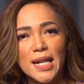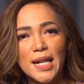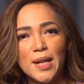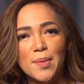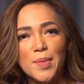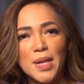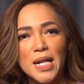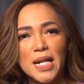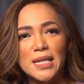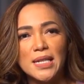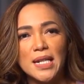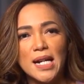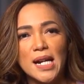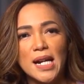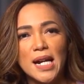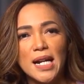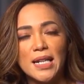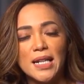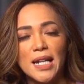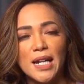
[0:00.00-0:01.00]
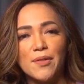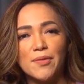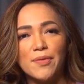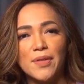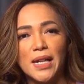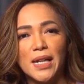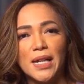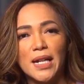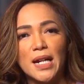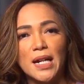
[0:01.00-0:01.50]
saya merasakan
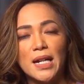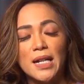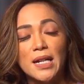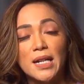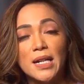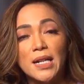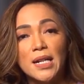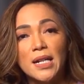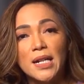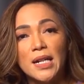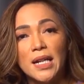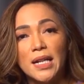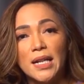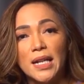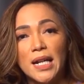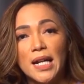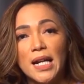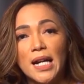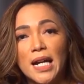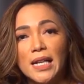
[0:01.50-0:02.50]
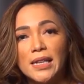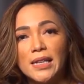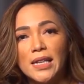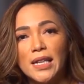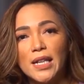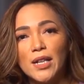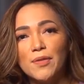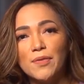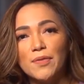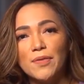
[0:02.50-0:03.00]
efek yang
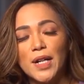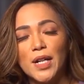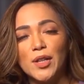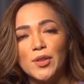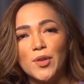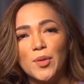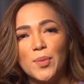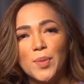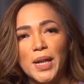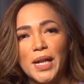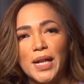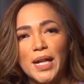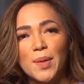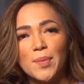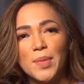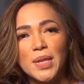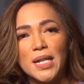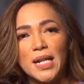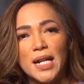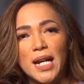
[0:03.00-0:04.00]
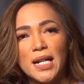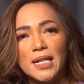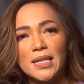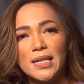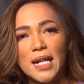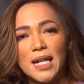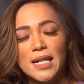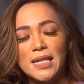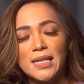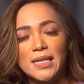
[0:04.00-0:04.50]
negatif atau mereka
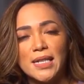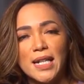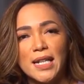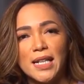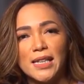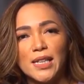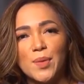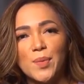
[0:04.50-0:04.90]
menyerang saya secara